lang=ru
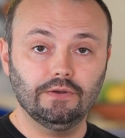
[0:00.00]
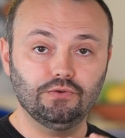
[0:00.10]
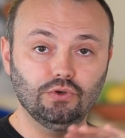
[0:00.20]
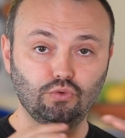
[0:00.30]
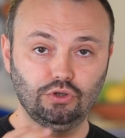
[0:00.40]

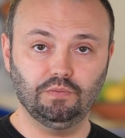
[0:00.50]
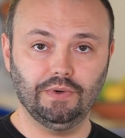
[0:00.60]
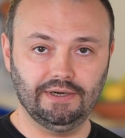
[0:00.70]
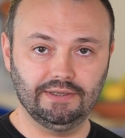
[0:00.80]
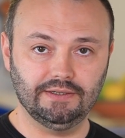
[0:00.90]
Все будет
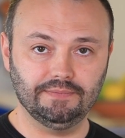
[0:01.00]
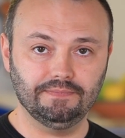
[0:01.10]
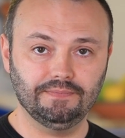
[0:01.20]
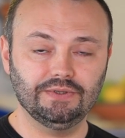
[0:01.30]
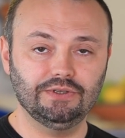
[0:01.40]
париться,
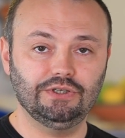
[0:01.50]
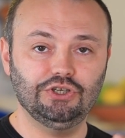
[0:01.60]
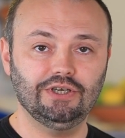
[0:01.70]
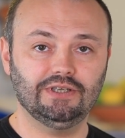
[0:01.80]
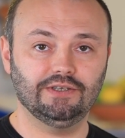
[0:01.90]

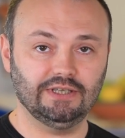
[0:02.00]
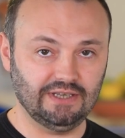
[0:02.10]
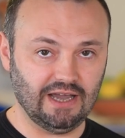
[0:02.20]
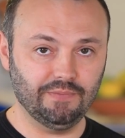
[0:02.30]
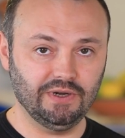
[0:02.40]
насыщаться
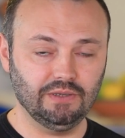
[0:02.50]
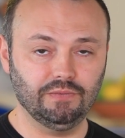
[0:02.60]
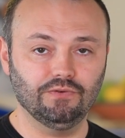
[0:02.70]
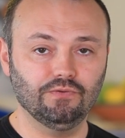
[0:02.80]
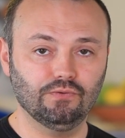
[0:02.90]

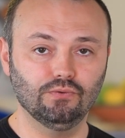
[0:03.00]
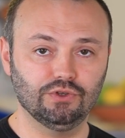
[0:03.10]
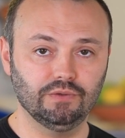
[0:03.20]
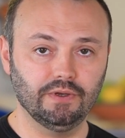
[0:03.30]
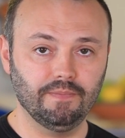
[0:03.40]
ароматами,
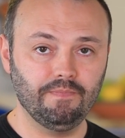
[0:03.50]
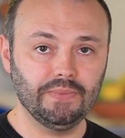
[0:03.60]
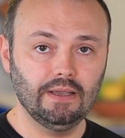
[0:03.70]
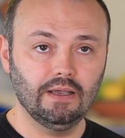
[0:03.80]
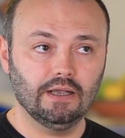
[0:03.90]
вкусами.
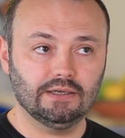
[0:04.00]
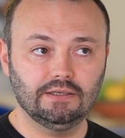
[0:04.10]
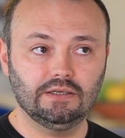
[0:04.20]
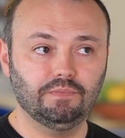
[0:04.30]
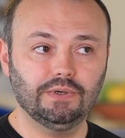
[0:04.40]

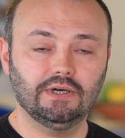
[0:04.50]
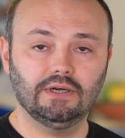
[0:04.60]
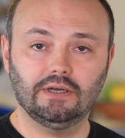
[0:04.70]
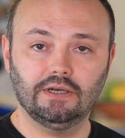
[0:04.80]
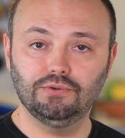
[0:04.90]
Кстати,
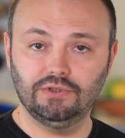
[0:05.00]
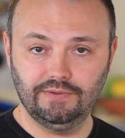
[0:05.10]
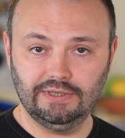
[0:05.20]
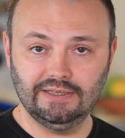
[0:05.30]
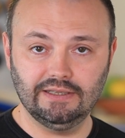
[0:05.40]
по одной из
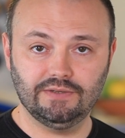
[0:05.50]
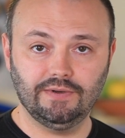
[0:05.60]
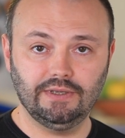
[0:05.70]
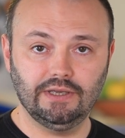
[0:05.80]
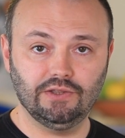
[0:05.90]
версий
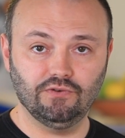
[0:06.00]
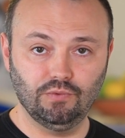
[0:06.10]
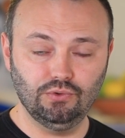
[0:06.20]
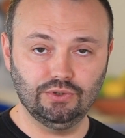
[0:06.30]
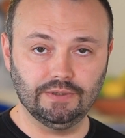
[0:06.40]
название этого
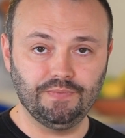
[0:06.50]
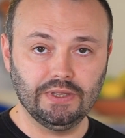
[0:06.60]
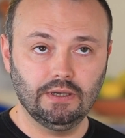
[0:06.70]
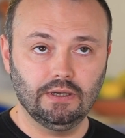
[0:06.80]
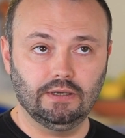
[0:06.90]
блюда
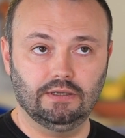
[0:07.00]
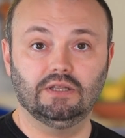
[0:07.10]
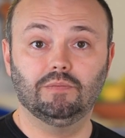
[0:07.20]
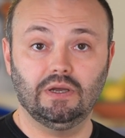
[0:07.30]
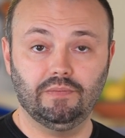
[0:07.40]

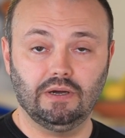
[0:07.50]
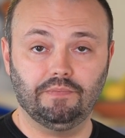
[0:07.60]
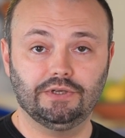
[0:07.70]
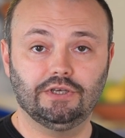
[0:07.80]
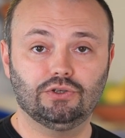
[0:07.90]
дамлама
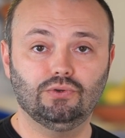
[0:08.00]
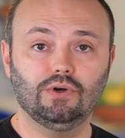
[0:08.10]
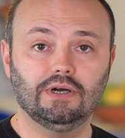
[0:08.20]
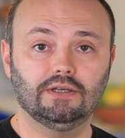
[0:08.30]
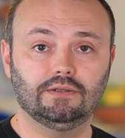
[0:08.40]

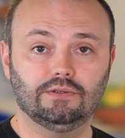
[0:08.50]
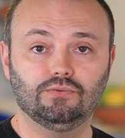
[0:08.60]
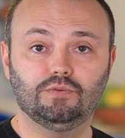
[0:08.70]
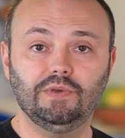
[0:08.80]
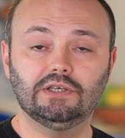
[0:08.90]
произошло от
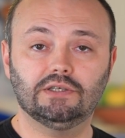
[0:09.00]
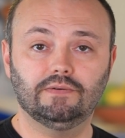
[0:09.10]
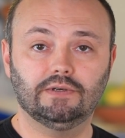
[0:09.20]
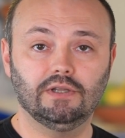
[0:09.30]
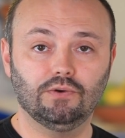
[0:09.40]

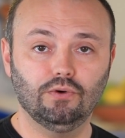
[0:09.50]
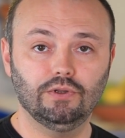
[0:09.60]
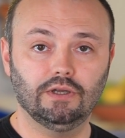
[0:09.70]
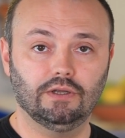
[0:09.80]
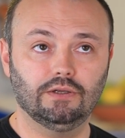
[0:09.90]
узбекского
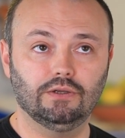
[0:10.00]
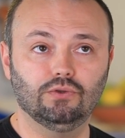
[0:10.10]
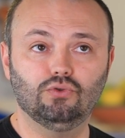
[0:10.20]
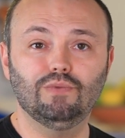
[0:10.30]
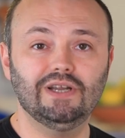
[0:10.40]
глагола
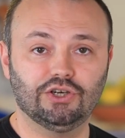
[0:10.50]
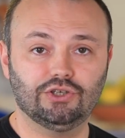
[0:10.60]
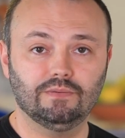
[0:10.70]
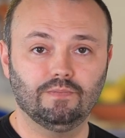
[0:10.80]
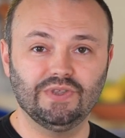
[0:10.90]

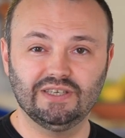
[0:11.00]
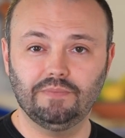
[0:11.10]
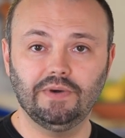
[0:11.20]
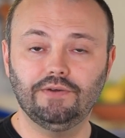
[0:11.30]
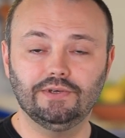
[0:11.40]
«думляж» –
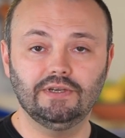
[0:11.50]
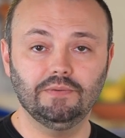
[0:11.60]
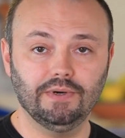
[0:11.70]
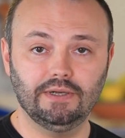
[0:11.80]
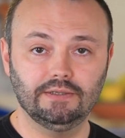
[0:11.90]
«запаривать» или
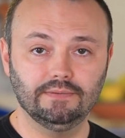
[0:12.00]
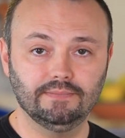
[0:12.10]
«парить».